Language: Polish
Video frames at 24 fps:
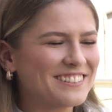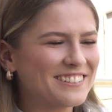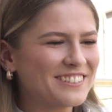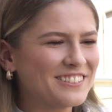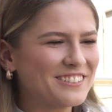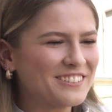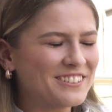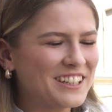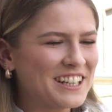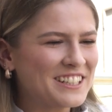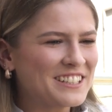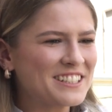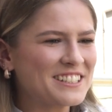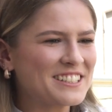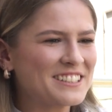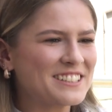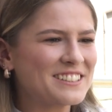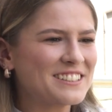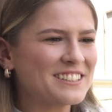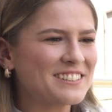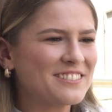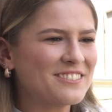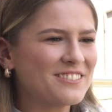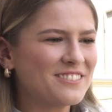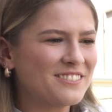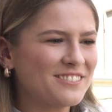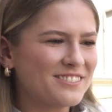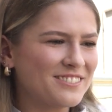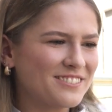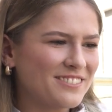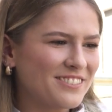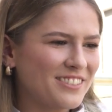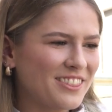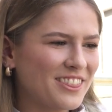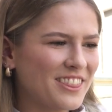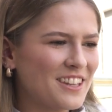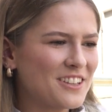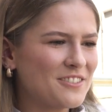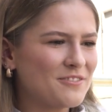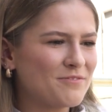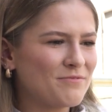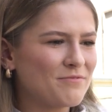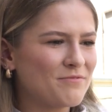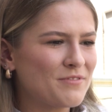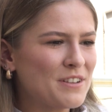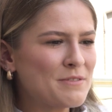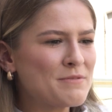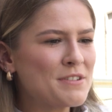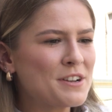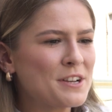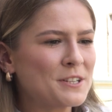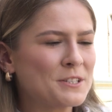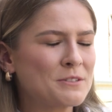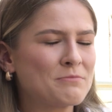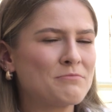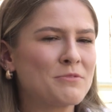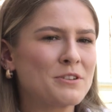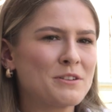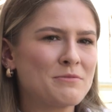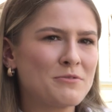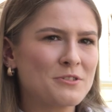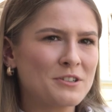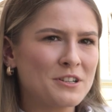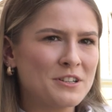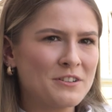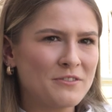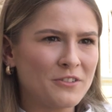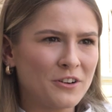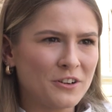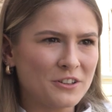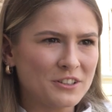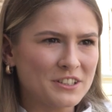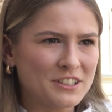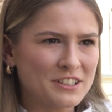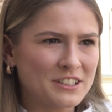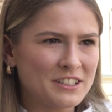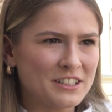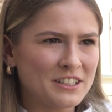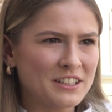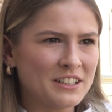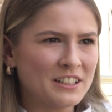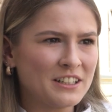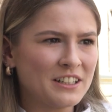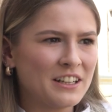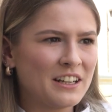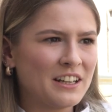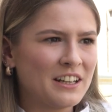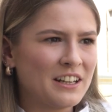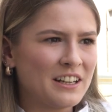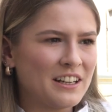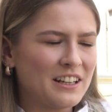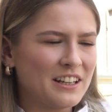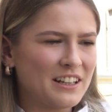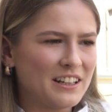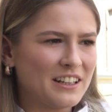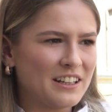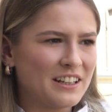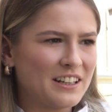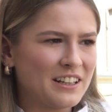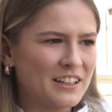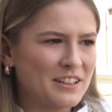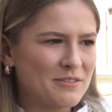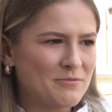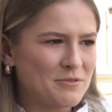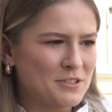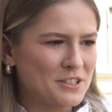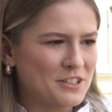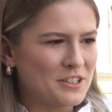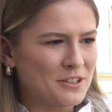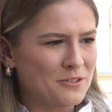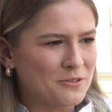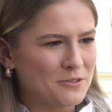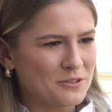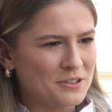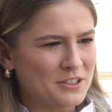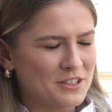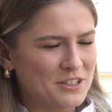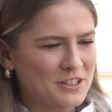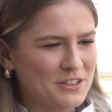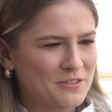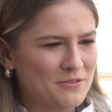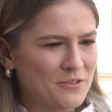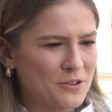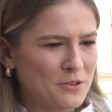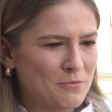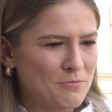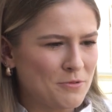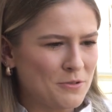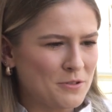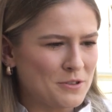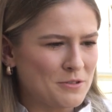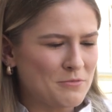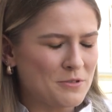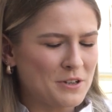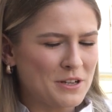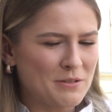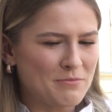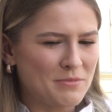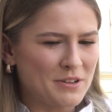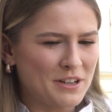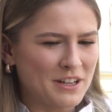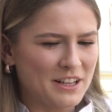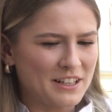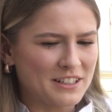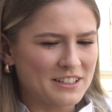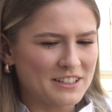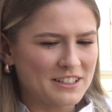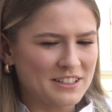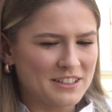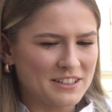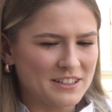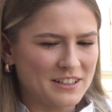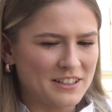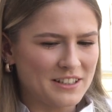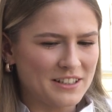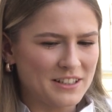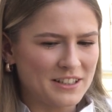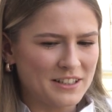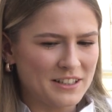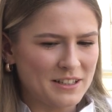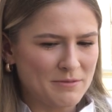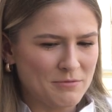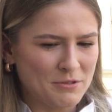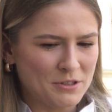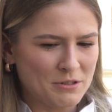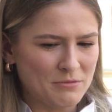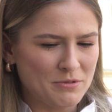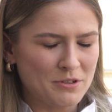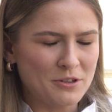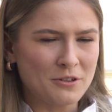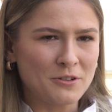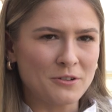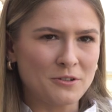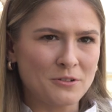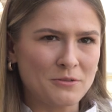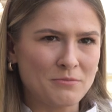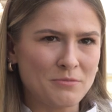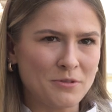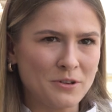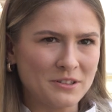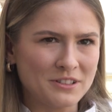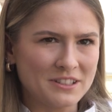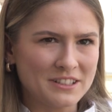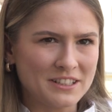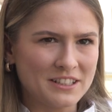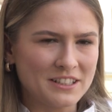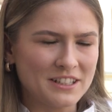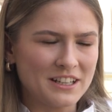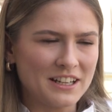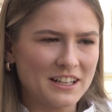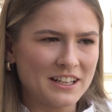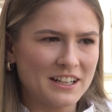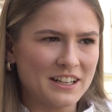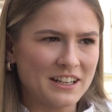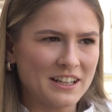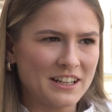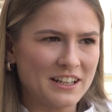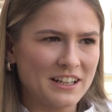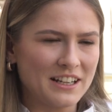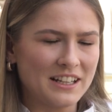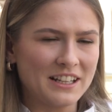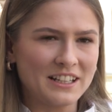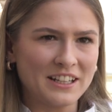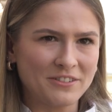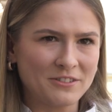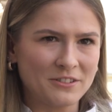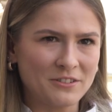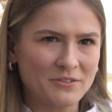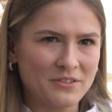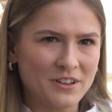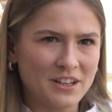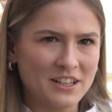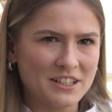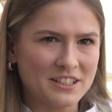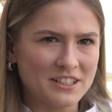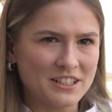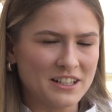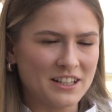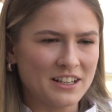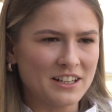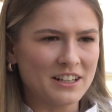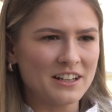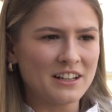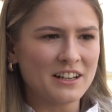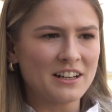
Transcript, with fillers: no raczej wiem, jakie są moje możliwości. E, może niektórzy wątpią, że mogę biegać e, na poziomie rekordu Polski, ale, ale ja w to wierzę.